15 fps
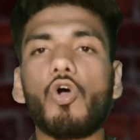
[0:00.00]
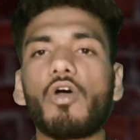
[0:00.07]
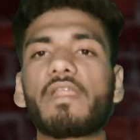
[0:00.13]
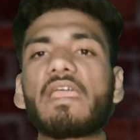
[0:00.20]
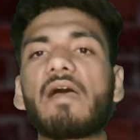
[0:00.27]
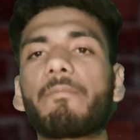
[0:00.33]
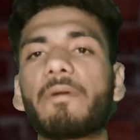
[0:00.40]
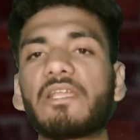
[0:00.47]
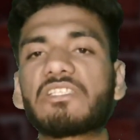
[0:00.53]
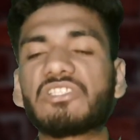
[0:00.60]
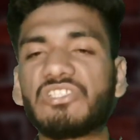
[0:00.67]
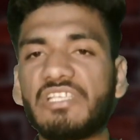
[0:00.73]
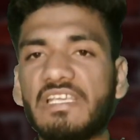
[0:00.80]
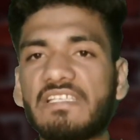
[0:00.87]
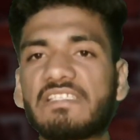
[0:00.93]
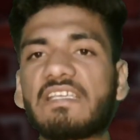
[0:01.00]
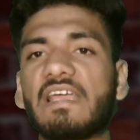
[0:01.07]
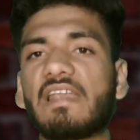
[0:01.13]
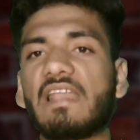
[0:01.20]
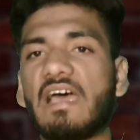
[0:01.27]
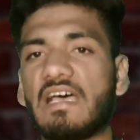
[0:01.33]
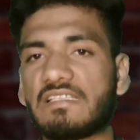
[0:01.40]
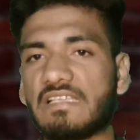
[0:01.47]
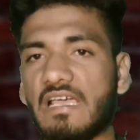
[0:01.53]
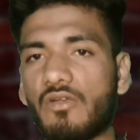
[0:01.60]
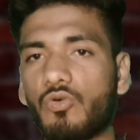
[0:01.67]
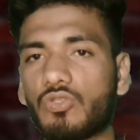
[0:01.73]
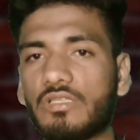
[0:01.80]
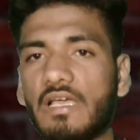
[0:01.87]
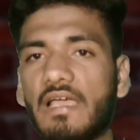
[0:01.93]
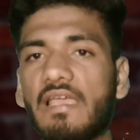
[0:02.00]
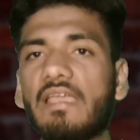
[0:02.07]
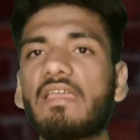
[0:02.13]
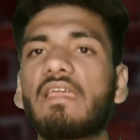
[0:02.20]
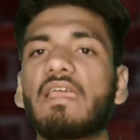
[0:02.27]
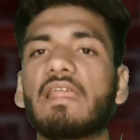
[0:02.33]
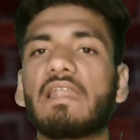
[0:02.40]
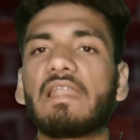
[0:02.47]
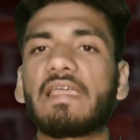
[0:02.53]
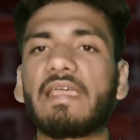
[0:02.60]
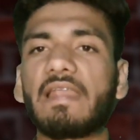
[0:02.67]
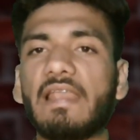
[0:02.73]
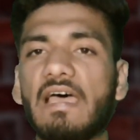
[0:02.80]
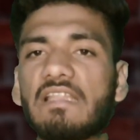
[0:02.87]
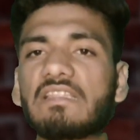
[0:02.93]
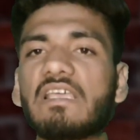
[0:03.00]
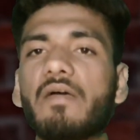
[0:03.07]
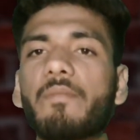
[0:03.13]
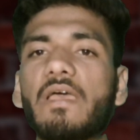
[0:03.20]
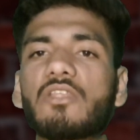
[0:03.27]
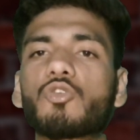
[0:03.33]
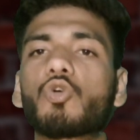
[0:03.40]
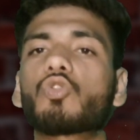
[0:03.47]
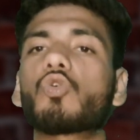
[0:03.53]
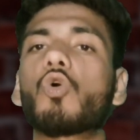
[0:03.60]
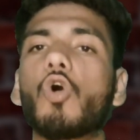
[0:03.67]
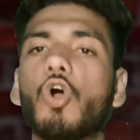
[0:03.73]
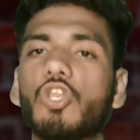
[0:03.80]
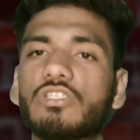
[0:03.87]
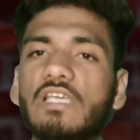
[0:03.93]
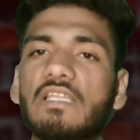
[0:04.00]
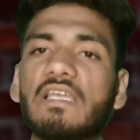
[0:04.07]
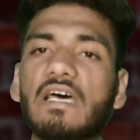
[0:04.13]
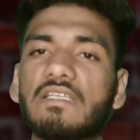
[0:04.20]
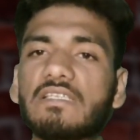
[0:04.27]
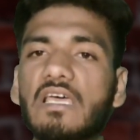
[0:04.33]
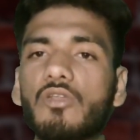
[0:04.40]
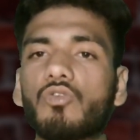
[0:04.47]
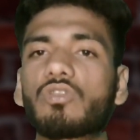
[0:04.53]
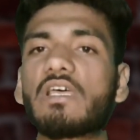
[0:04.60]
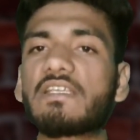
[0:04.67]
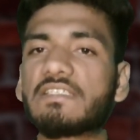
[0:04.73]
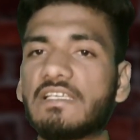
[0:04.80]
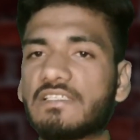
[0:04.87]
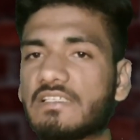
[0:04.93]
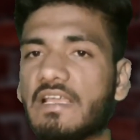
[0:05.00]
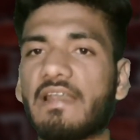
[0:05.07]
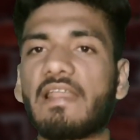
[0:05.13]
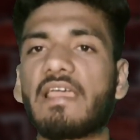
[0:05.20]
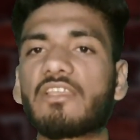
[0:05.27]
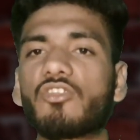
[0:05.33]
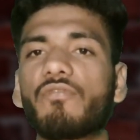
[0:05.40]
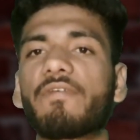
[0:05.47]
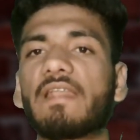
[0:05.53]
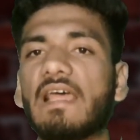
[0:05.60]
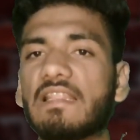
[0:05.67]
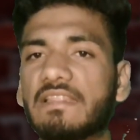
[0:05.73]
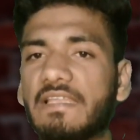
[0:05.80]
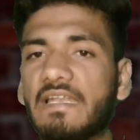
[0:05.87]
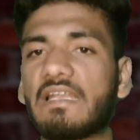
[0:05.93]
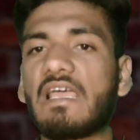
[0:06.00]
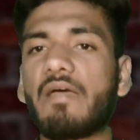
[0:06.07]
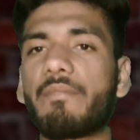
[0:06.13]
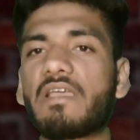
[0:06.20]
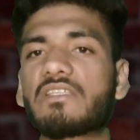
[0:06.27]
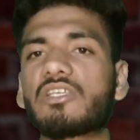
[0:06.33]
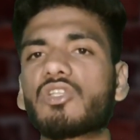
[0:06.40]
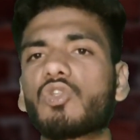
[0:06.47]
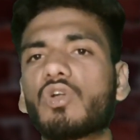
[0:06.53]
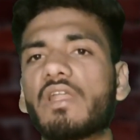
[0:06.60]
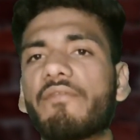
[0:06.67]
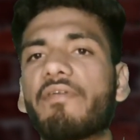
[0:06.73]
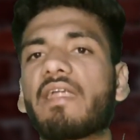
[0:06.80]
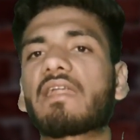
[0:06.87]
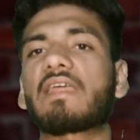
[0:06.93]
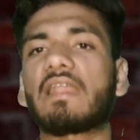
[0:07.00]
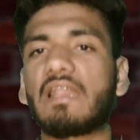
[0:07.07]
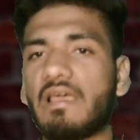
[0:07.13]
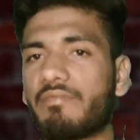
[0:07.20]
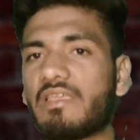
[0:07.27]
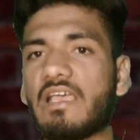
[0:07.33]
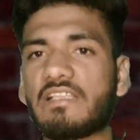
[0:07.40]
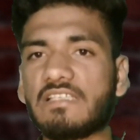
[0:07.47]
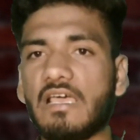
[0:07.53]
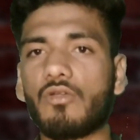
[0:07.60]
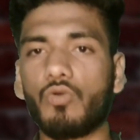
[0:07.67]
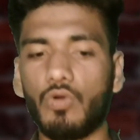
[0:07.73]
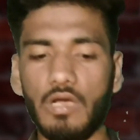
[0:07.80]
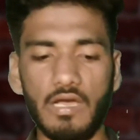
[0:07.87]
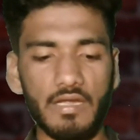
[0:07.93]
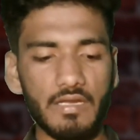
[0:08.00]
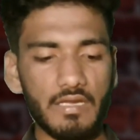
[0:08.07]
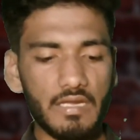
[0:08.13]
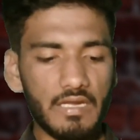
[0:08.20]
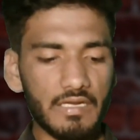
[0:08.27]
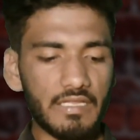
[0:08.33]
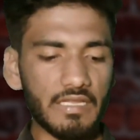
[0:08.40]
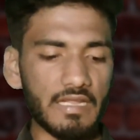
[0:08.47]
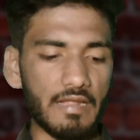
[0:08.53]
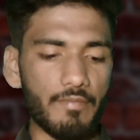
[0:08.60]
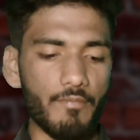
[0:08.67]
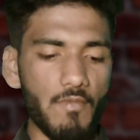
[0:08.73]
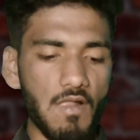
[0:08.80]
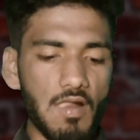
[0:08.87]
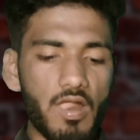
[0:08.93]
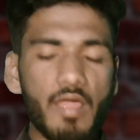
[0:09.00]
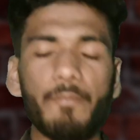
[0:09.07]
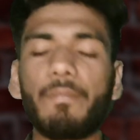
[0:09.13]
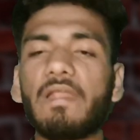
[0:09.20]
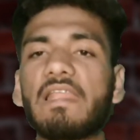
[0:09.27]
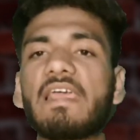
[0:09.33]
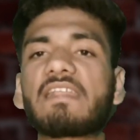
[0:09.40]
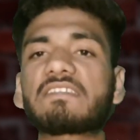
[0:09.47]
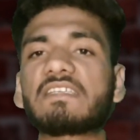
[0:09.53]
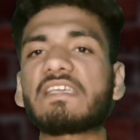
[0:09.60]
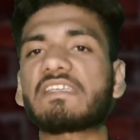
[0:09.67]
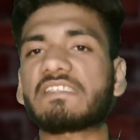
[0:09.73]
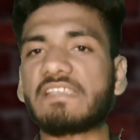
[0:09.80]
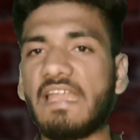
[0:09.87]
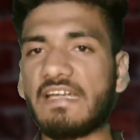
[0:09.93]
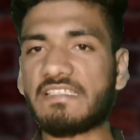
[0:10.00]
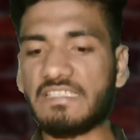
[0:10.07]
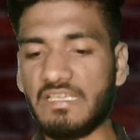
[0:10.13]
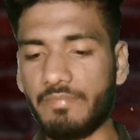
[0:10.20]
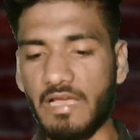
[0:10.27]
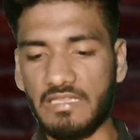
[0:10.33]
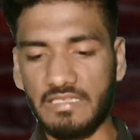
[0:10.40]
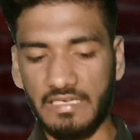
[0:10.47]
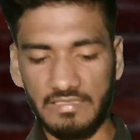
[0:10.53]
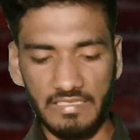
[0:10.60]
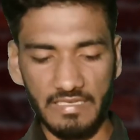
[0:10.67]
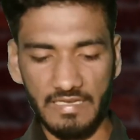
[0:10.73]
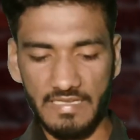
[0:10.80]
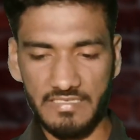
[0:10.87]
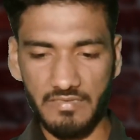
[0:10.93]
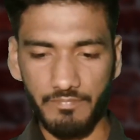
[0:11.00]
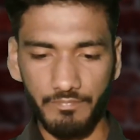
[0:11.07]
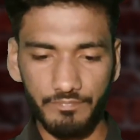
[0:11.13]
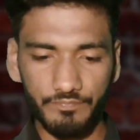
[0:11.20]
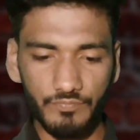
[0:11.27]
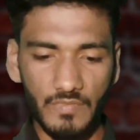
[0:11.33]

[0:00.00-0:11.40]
और यहां पर चेस करना आसान होता है लेकिन रात का मैच हो तो और ज्यादा आसान होता है चेस करना है तो फिलहाल दिन का मैच है तो डिफेंड करना भी आसान होगा ठीक है प्लेयर्स के स्टैट्स की बात करते हैं हम